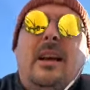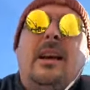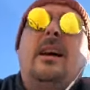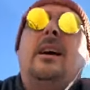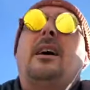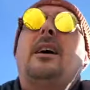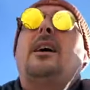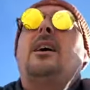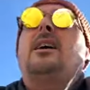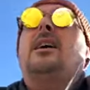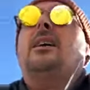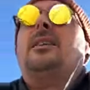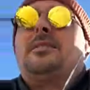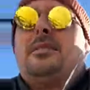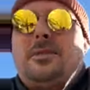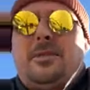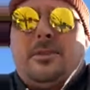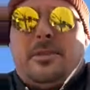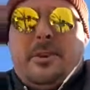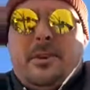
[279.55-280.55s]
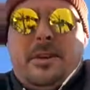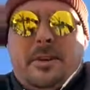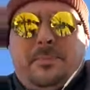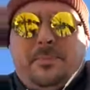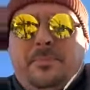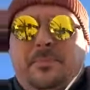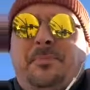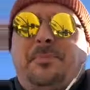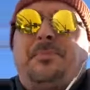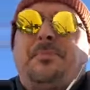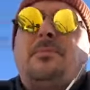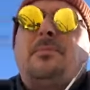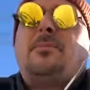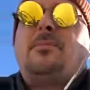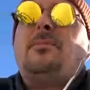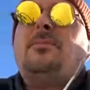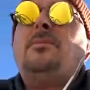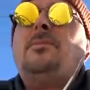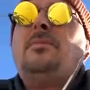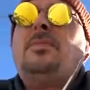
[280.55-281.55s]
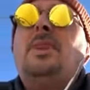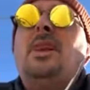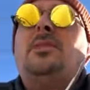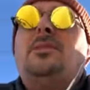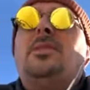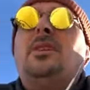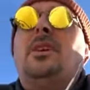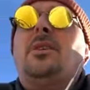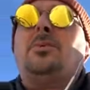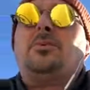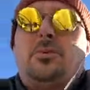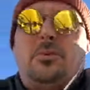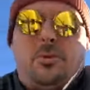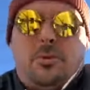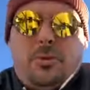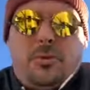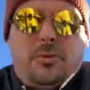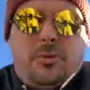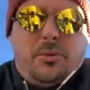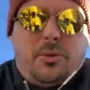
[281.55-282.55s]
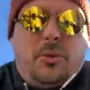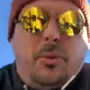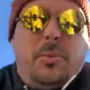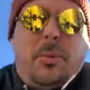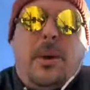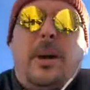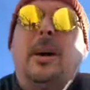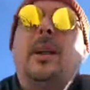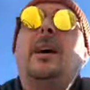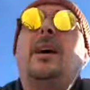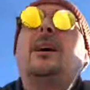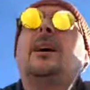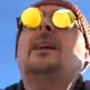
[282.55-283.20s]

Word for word: Euh, salut Chloé. C'est entre deux vous que je parle.